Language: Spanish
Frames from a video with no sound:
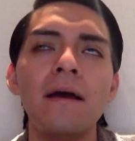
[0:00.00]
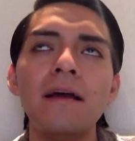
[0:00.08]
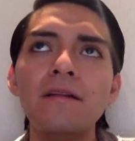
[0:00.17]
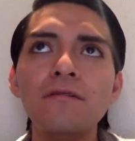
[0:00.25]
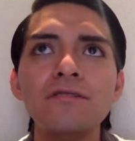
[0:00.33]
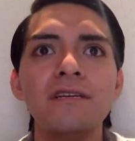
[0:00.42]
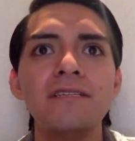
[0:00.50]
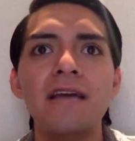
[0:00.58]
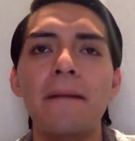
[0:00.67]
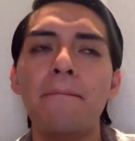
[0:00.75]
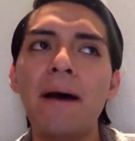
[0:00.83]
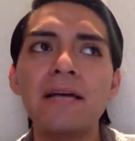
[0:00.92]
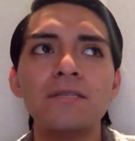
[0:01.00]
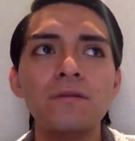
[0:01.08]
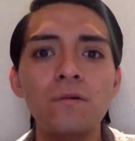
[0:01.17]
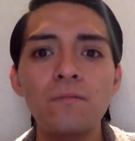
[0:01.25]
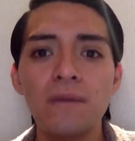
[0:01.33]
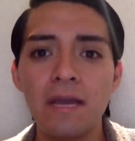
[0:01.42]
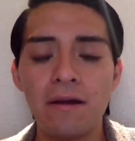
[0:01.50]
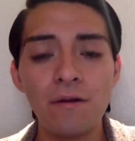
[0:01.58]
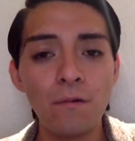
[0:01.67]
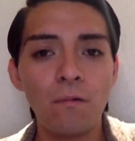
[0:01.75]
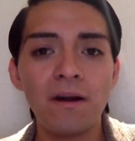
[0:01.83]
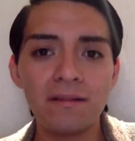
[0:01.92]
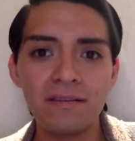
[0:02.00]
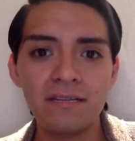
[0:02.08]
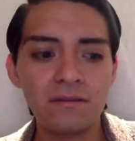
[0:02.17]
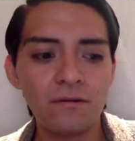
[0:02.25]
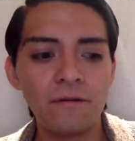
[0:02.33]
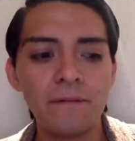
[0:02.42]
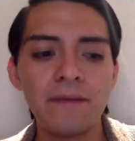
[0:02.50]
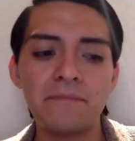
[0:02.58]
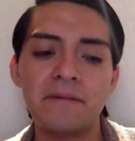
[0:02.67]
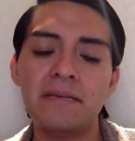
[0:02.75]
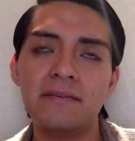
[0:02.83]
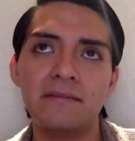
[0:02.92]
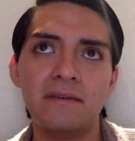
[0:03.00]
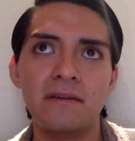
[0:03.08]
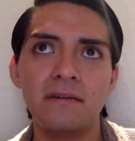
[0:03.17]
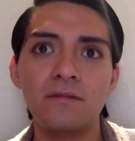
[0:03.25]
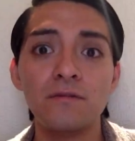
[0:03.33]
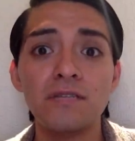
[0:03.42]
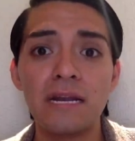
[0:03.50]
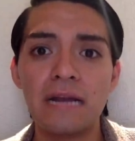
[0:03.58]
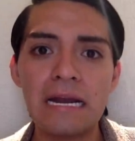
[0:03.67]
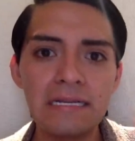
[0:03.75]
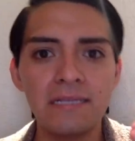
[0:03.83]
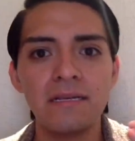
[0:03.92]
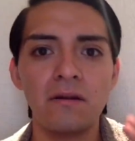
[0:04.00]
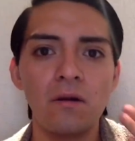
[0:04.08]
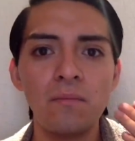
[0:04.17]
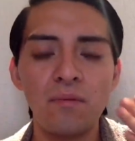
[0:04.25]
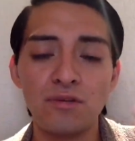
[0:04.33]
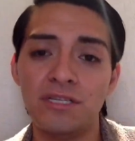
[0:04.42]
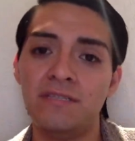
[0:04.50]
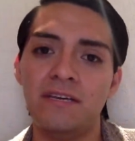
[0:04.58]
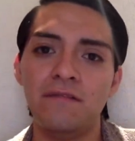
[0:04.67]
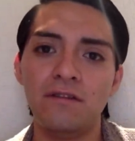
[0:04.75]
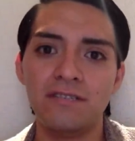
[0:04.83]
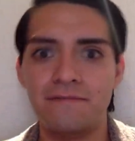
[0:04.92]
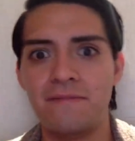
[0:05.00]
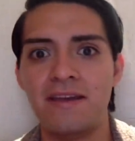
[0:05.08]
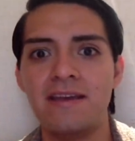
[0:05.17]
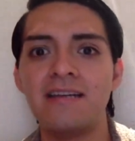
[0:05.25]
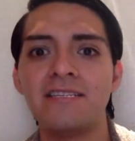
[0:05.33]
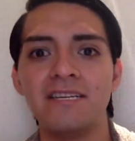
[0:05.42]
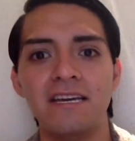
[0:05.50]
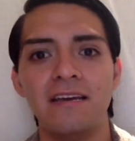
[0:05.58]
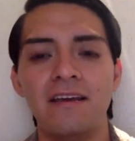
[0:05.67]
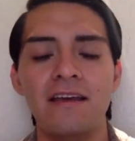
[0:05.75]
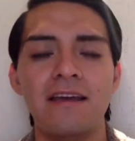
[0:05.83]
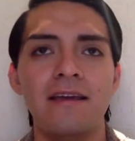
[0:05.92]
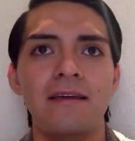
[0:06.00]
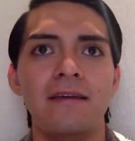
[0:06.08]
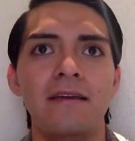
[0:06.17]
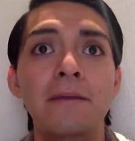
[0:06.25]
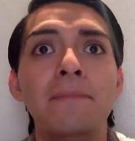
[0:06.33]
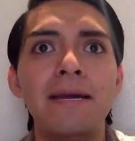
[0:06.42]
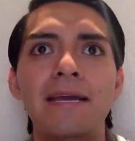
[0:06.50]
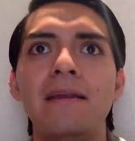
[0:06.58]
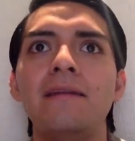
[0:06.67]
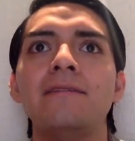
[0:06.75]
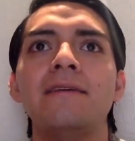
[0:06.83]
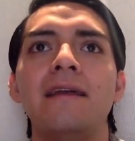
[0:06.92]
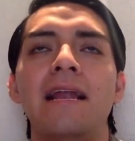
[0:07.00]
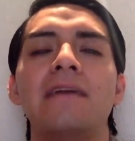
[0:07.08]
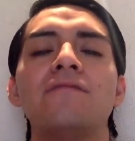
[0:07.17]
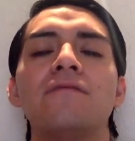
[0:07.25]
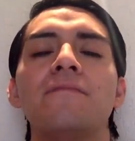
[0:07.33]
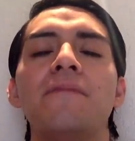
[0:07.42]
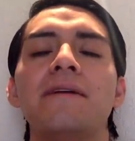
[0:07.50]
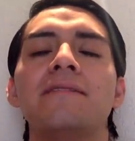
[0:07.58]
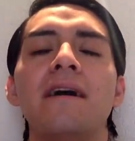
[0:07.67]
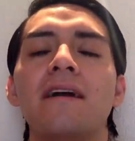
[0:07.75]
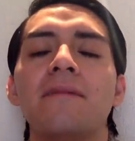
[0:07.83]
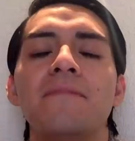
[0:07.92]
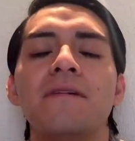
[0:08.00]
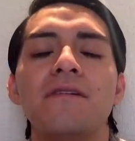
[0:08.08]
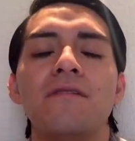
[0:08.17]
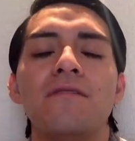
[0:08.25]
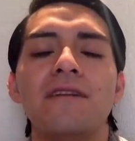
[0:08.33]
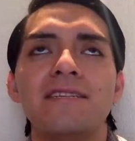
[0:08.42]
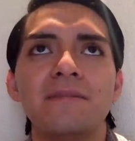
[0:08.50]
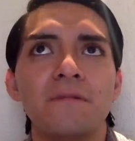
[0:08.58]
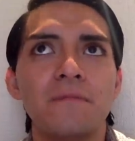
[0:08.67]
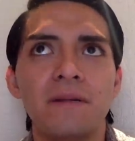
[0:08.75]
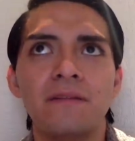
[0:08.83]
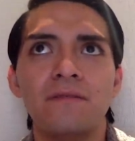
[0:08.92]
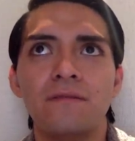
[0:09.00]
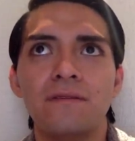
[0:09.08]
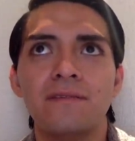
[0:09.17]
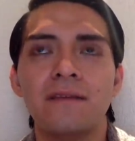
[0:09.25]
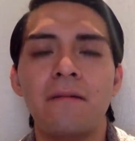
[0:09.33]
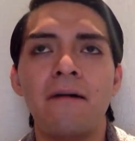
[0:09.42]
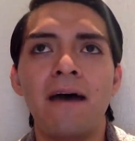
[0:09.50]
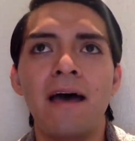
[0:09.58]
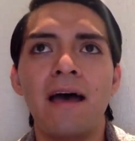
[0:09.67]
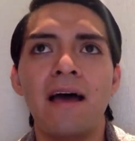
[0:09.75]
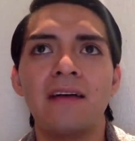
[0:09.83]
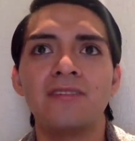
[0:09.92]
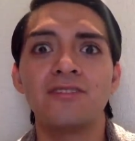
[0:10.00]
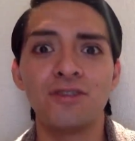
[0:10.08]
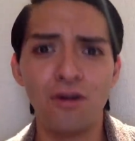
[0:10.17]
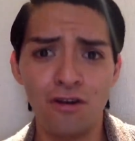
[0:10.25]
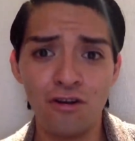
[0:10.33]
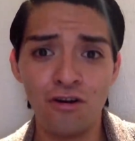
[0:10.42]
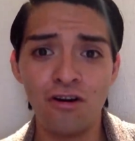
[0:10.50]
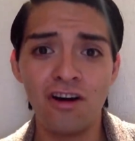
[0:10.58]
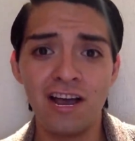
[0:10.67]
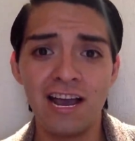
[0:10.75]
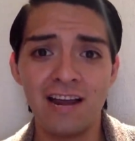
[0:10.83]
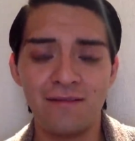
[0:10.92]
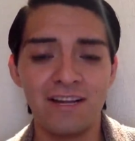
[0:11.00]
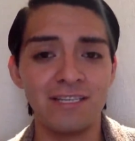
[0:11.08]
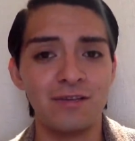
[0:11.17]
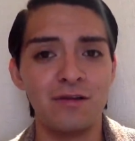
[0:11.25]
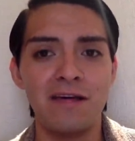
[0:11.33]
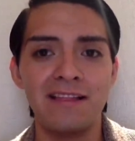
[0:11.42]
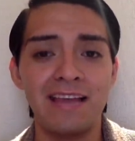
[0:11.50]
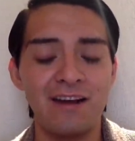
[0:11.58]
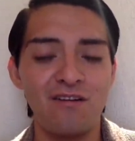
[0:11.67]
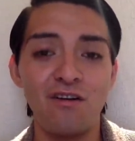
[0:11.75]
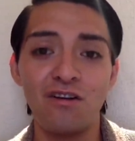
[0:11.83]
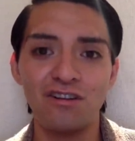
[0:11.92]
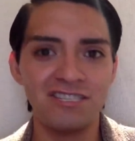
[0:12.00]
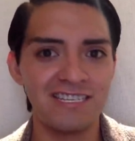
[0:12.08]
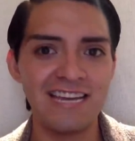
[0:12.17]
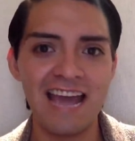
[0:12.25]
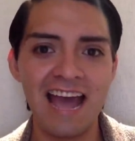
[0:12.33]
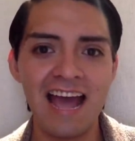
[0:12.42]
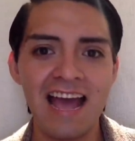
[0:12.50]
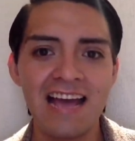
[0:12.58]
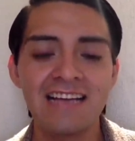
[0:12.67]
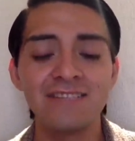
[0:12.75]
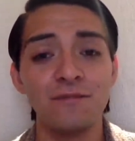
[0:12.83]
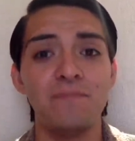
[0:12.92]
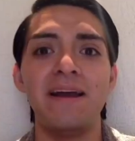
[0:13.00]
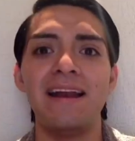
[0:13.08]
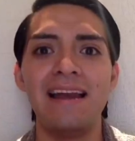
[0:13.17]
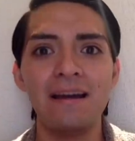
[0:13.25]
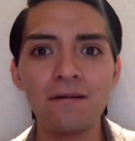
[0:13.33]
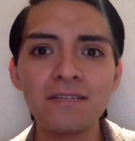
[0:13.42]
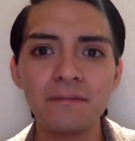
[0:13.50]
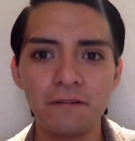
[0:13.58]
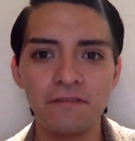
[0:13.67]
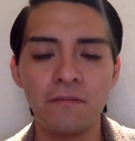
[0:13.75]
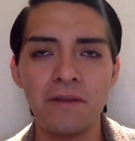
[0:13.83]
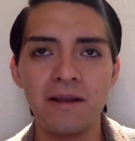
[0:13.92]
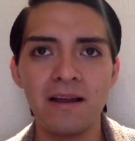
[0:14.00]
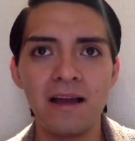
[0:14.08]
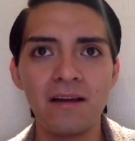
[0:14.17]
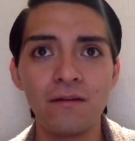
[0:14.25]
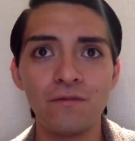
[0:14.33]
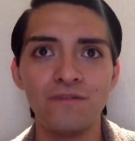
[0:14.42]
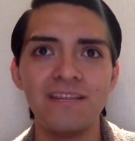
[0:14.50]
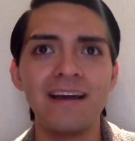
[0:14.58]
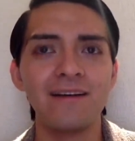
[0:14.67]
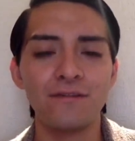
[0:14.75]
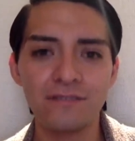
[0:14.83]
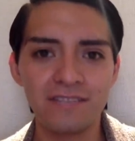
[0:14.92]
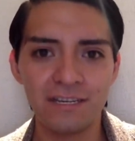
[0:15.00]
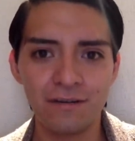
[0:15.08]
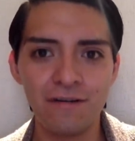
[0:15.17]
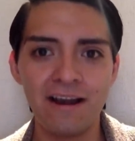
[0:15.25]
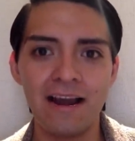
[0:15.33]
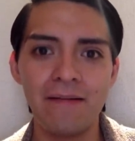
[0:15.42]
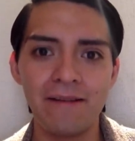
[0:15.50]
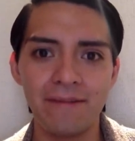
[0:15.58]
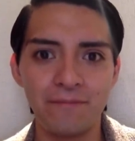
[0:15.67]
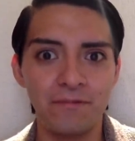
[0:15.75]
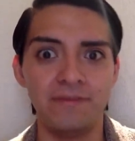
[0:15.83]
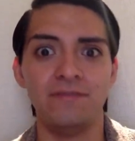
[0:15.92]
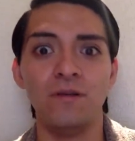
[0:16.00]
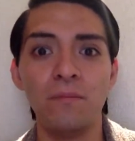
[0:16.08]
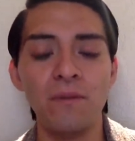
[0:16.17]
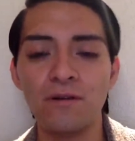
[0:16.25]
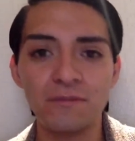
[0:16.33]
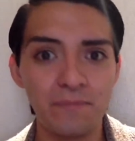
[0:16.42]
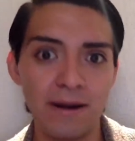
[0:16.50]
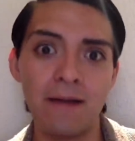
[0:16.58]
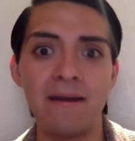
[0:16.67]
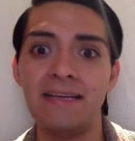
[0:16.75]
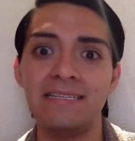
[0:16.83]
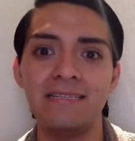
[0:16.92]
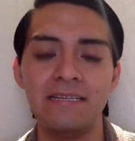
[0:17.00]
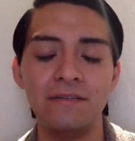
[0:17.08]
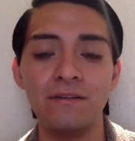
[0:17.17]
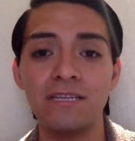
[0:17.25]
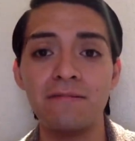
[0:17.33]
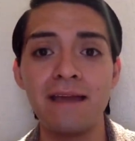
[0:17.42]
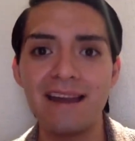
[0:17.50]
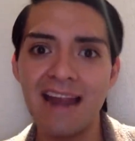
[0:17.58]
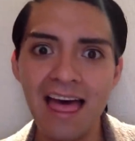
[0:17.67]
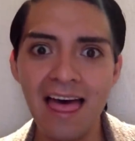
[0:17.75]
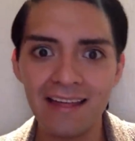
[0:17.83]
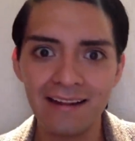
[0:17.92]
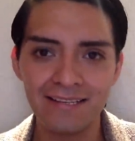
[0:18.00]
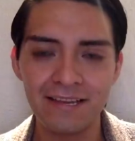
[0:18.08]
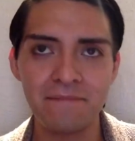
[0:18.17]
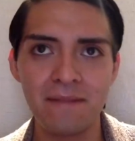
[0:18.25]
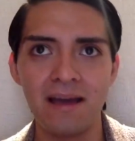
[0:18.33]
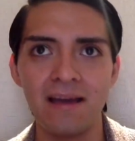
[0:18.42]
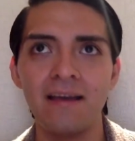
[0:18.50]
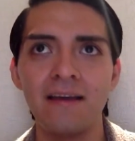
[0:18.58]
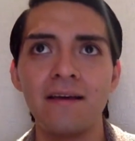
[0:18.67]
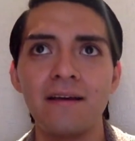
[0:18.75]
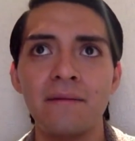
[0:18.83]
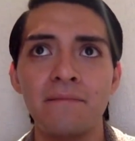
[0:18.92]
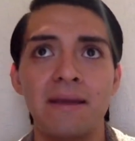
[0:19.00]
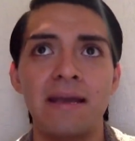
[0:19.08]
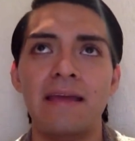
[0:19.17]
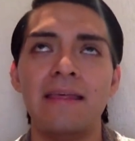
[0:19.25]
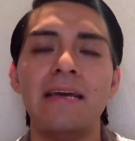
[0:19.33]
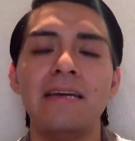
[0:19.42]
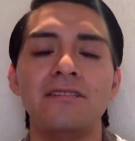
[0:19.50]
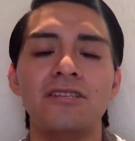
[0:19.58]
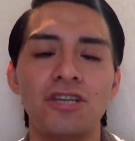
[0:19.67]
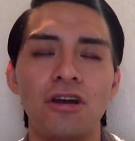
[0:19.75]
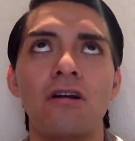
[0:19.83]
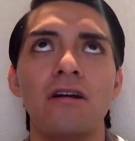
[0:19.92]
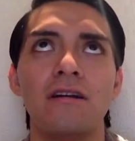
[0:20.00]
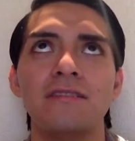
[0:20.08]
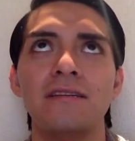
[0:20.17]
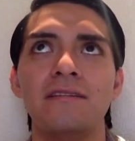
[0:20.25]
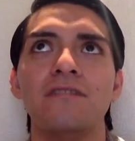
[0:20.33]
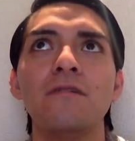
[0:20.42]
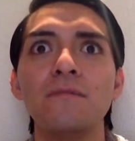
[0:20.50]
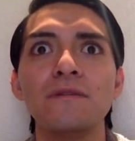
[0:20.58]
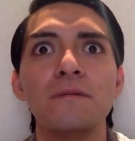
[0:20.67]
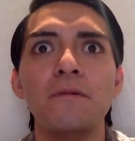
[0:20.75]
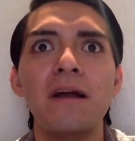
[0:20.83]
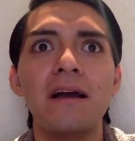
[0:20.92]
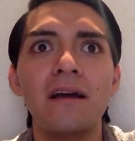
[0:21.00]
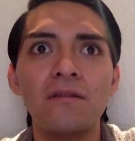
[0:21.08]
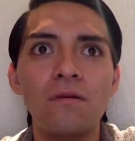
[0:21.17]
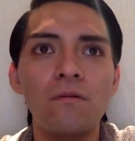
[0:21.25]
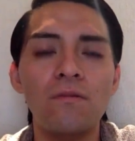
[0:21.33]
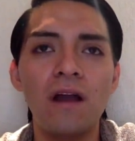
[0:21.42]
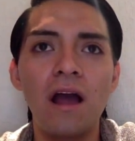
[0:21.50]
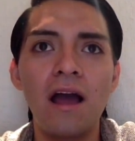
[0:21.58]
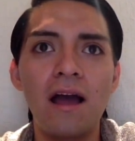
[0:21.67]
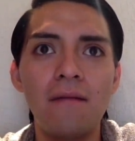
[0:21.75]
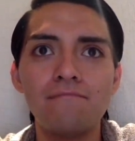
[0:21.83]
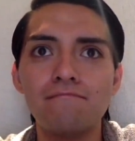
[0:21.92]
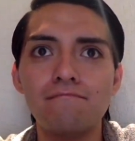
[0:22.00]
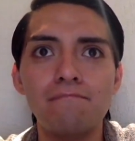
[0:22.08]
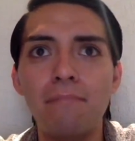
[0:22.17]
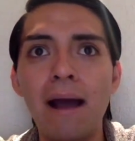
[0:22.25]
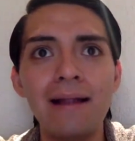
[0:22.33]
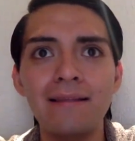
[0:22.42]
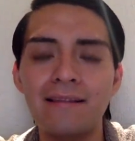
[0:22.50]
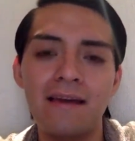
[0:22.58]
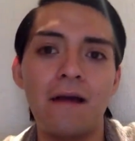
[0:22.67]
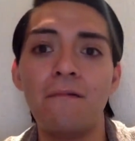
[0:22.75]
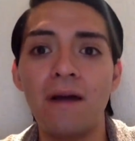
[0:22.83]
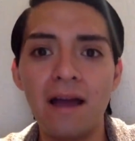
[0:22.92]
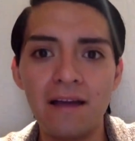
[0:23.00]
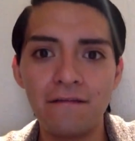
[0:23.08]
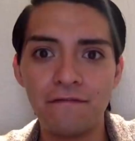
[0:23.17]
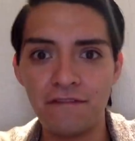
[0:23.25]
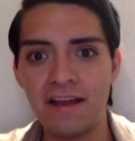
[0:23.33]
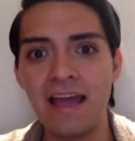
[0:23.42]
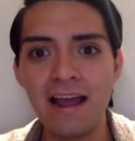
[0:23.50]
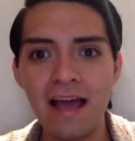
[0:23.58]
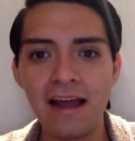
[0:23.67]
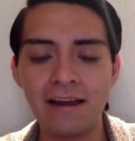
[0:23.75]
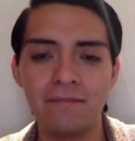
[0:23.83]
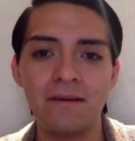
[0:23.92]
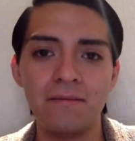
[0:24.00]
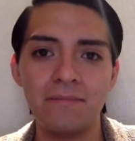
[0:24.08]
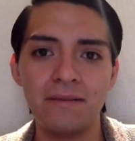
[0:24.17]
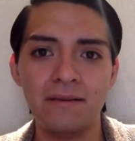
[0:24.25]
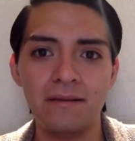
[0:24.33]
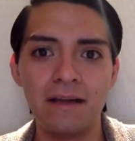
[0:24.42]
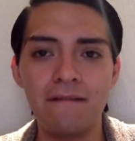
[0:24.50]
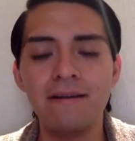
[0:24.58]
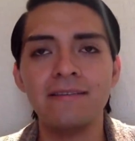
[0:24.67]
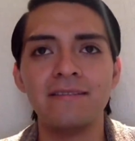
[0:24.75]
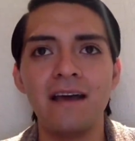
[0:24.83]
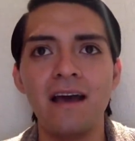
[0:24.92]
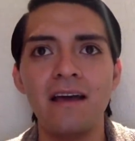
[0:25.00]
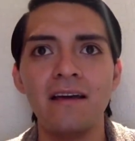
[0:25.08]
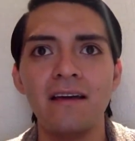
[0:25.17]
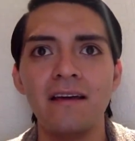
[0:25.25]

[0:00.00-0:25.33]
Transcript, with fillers: Entonces ya paso, me llevan un cuartito y me dicen, tus análisis salieron positivos en VIH. Imagínense la sorpresa que me dio en ese momento. Estaba solo en una ciudad que no conocía, súper lejos de mi familia, con un diagnóstico que la verdad pues, no me lo esperaba y, no sabía nada del tema. Me quedé en shock, sentí como si me hubiera caído una, un balde de agua fría arriba de mi cabeza.